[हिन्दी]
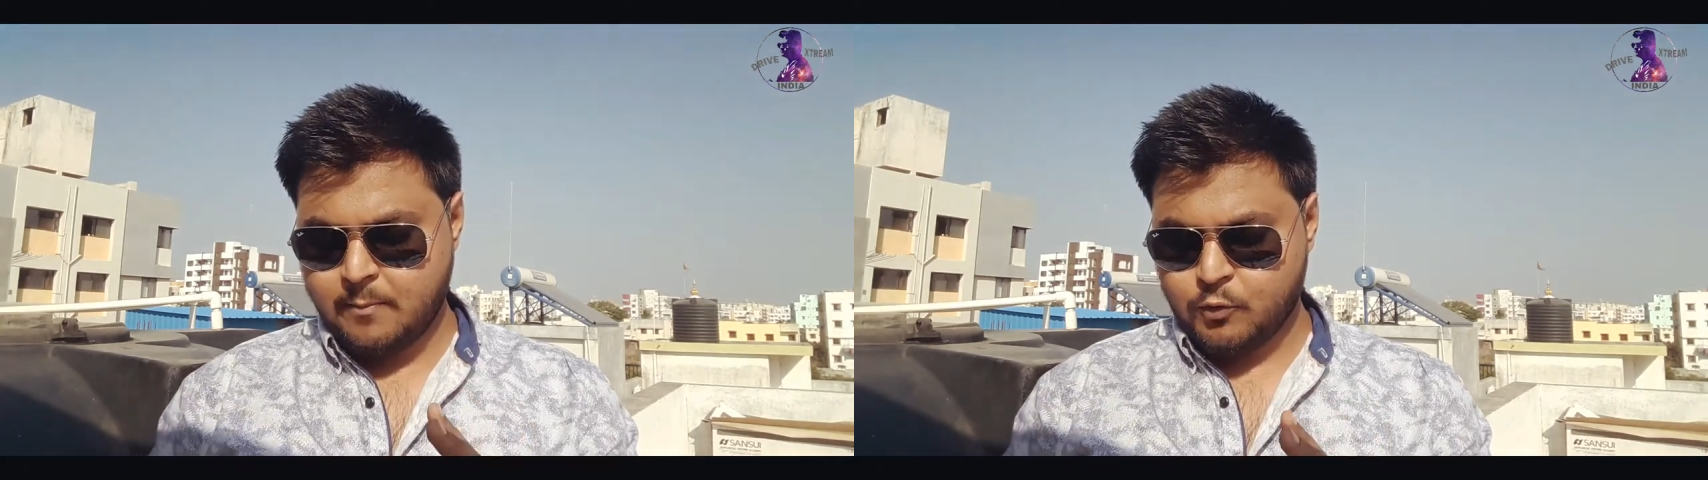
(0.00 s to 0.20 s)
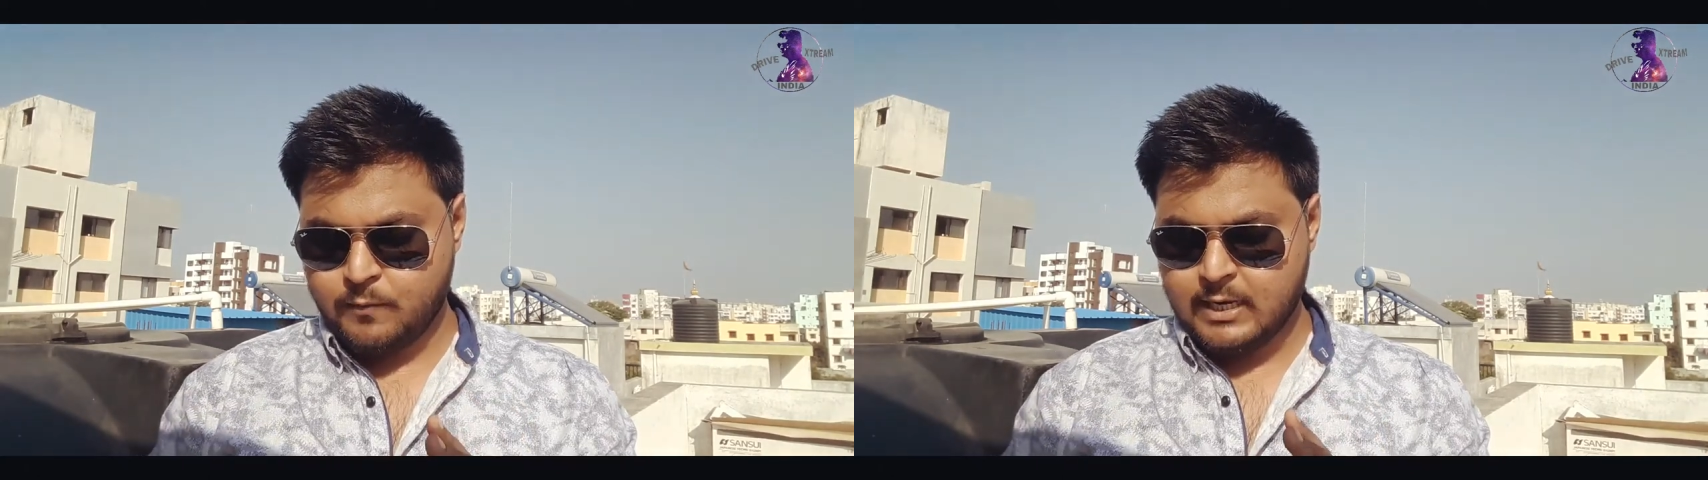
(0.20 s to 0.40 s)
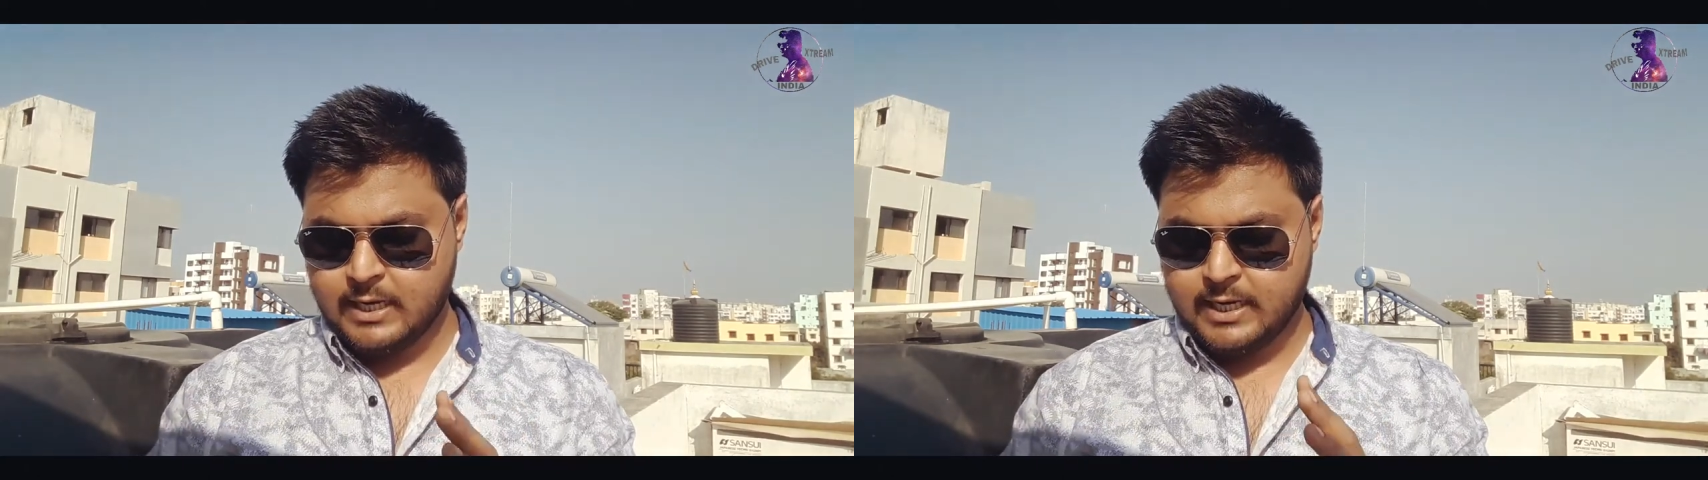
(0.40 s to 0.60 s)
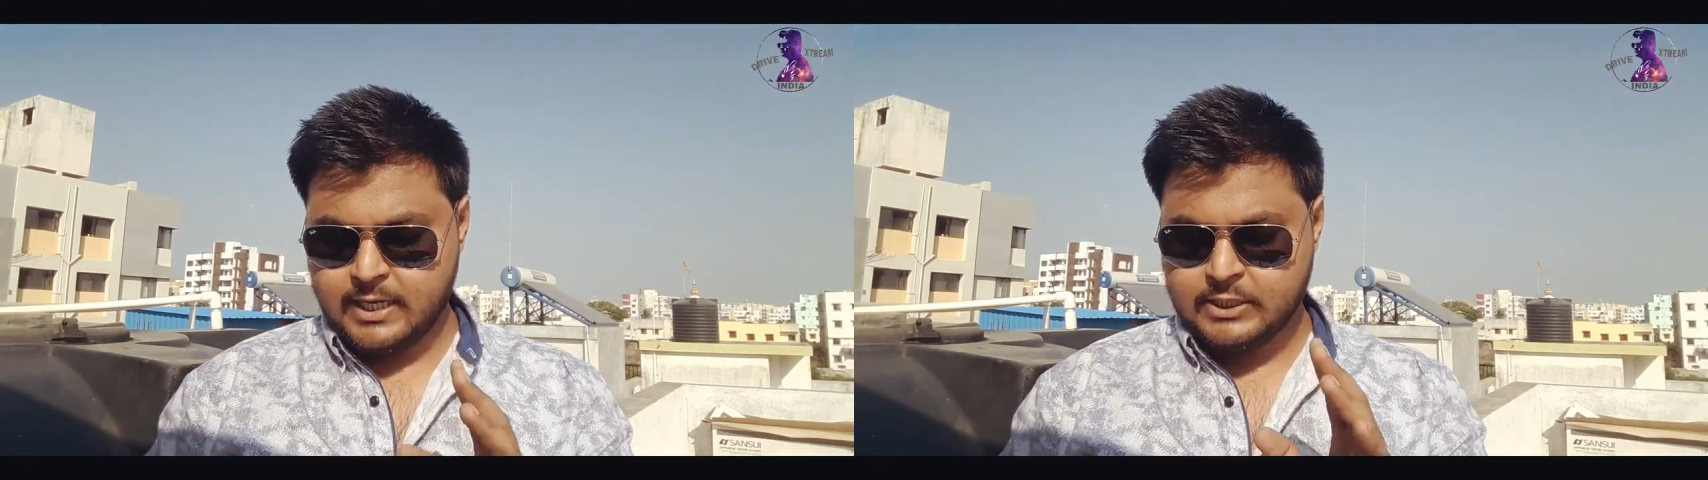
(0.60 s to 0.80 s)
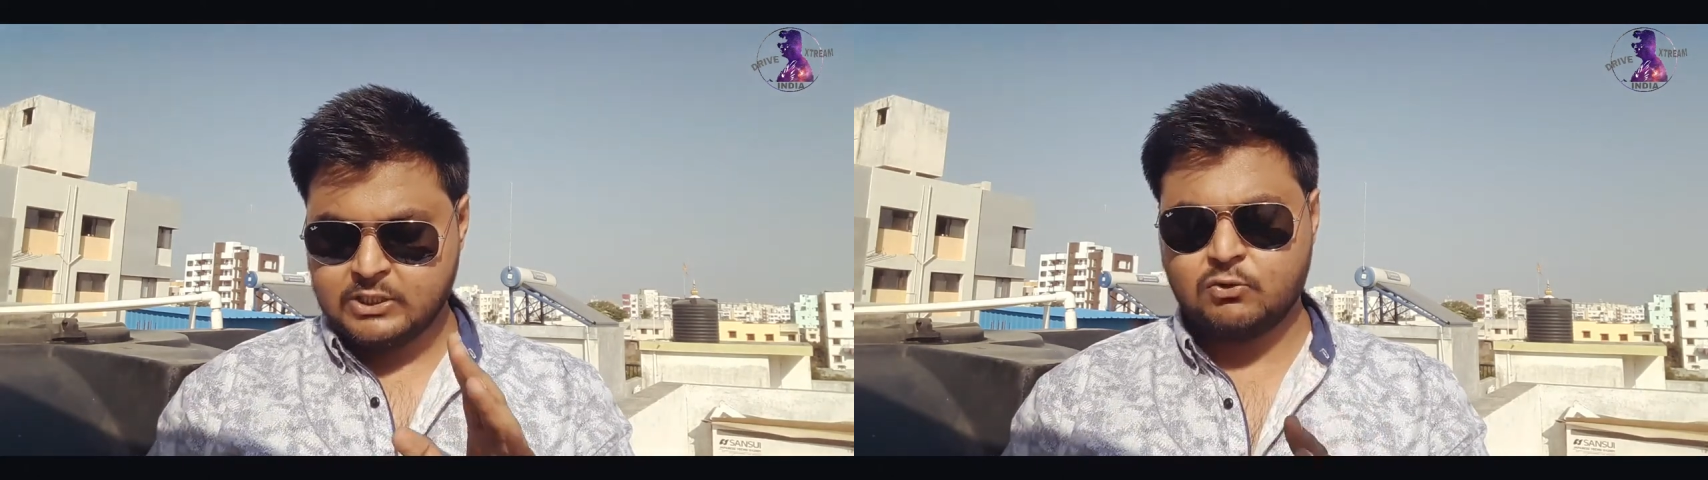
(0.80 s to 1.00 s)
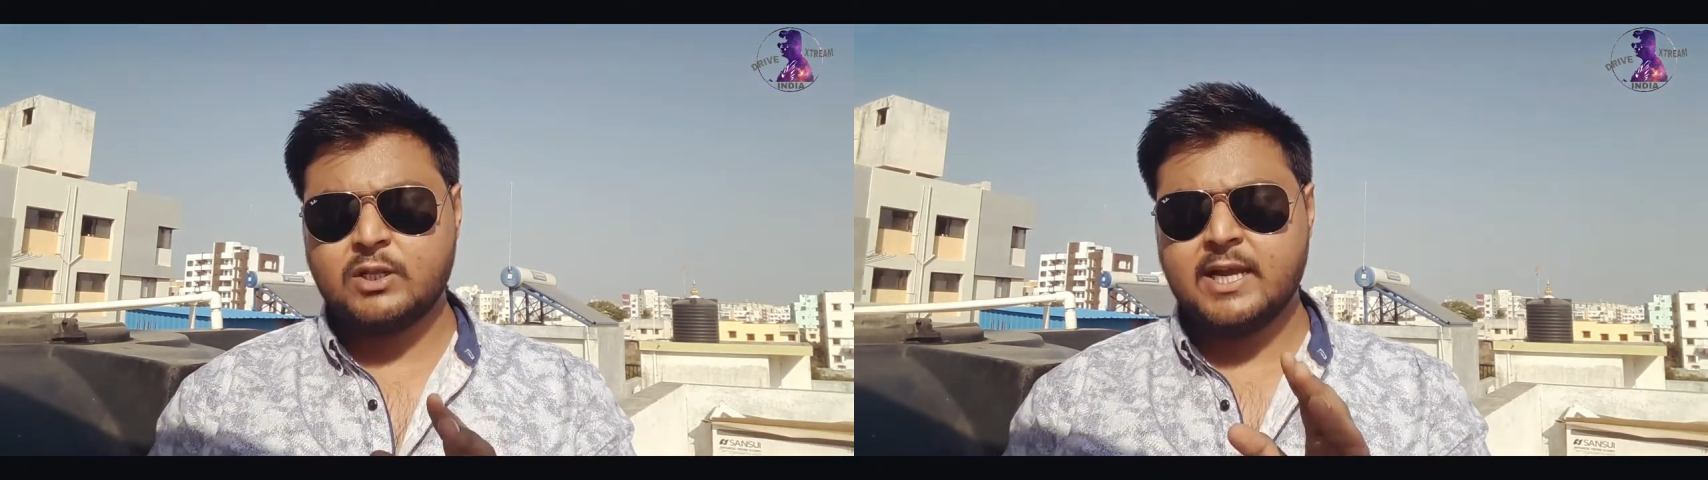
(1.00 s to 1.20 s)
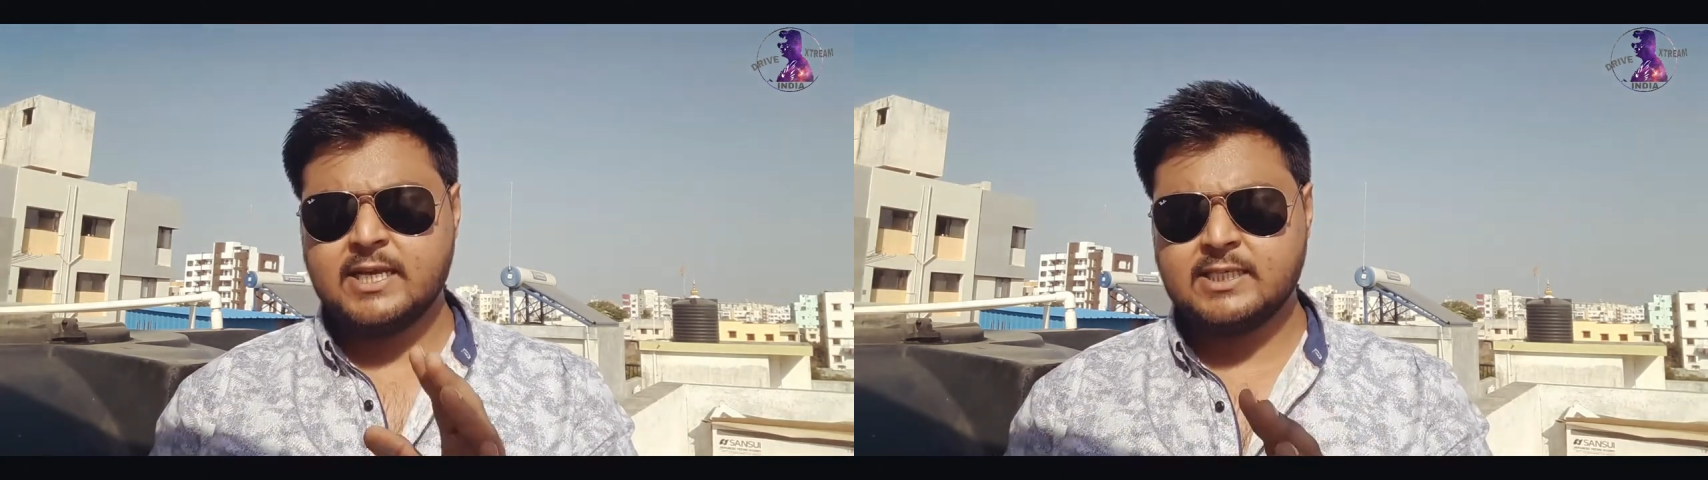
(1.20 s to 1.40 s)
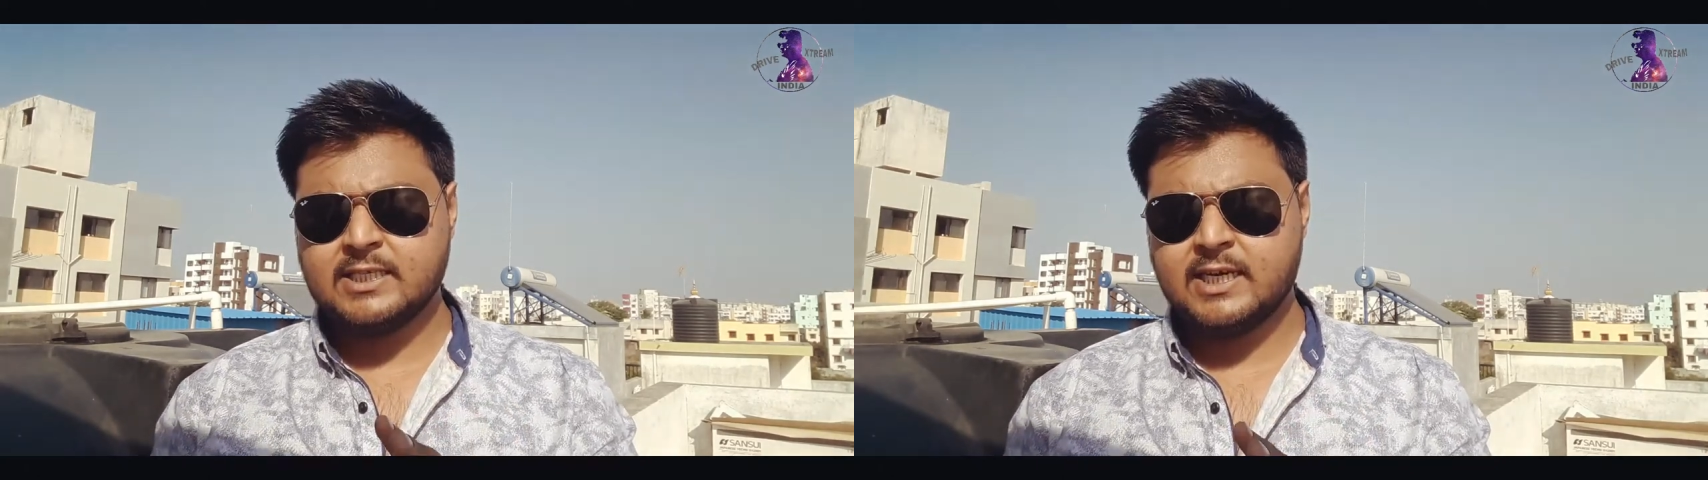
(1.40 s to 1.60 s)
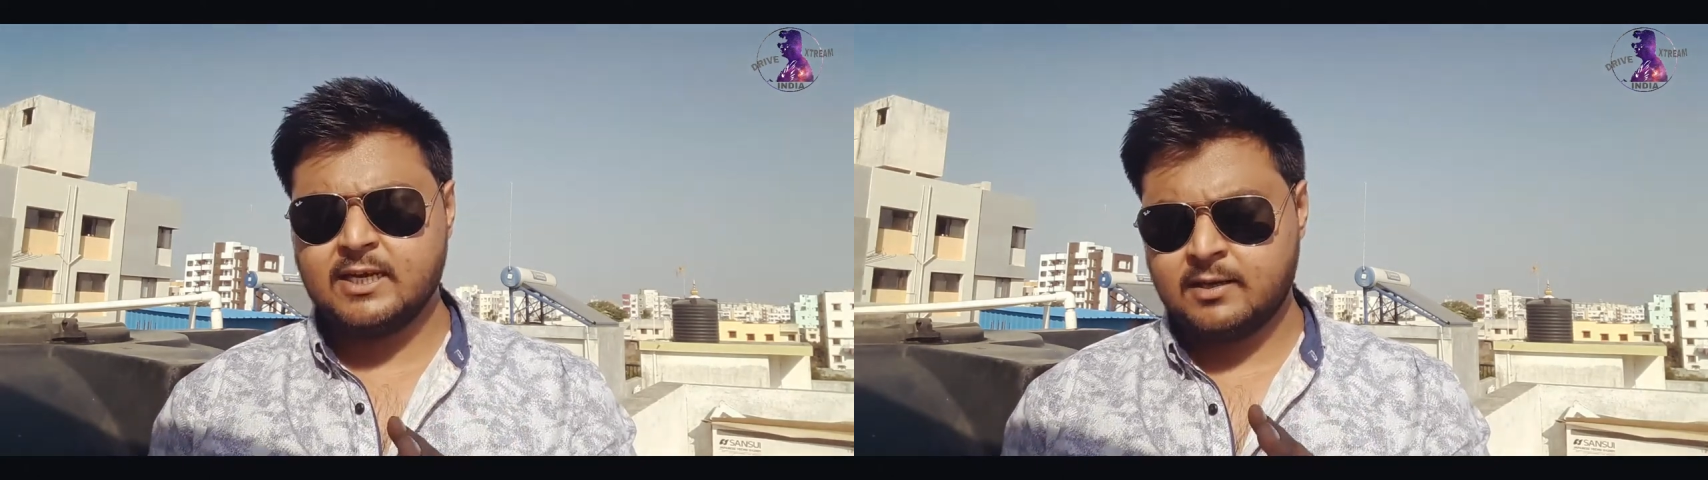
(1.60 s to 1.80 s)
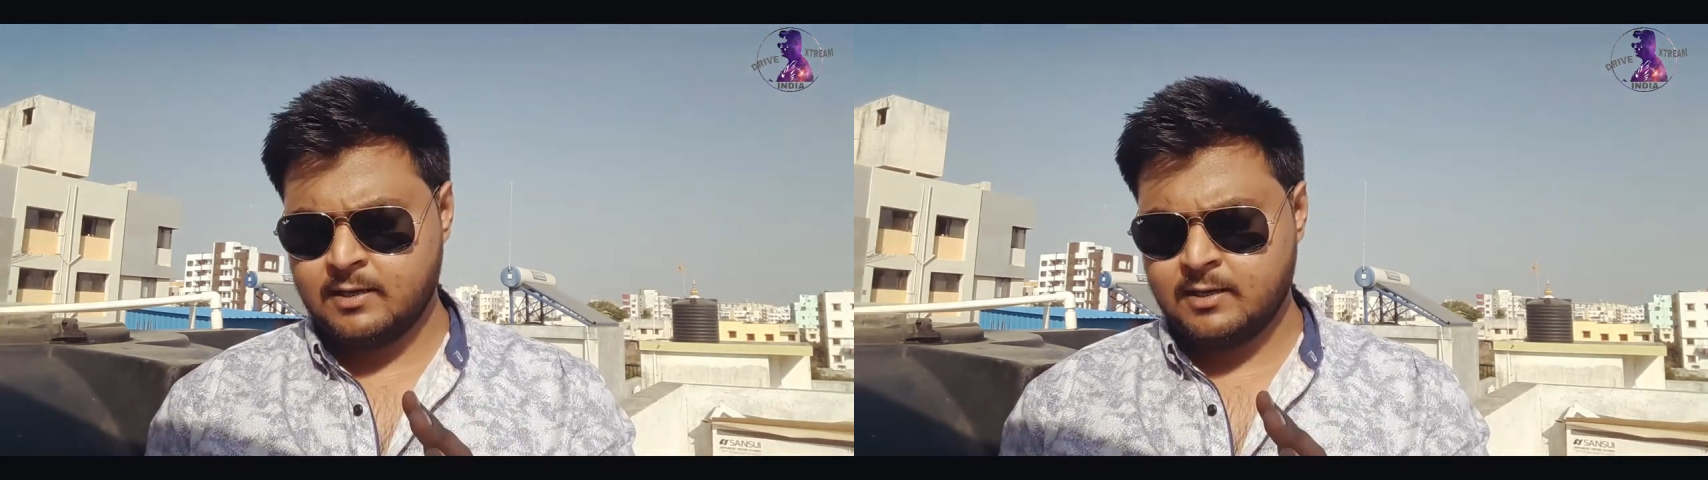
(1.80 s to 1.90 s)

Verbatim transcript: आपको मिलेंगे चौदह इंच के